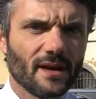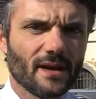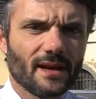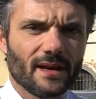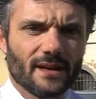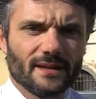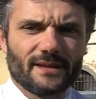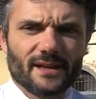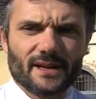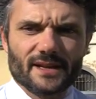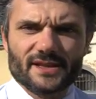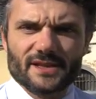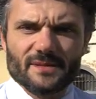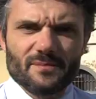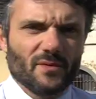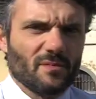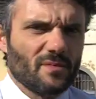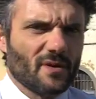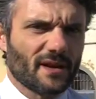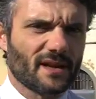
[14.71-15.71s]
L'interesse
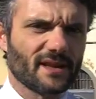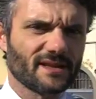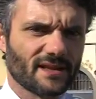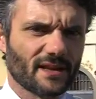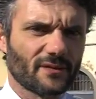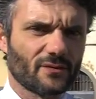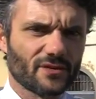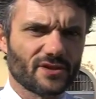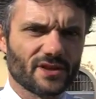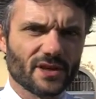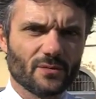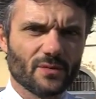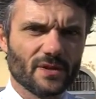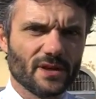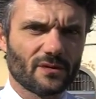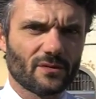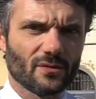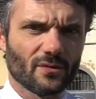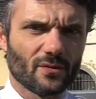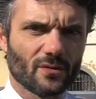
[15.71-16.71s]
pubblico è stato
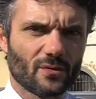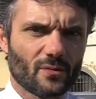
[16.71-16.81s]
seguito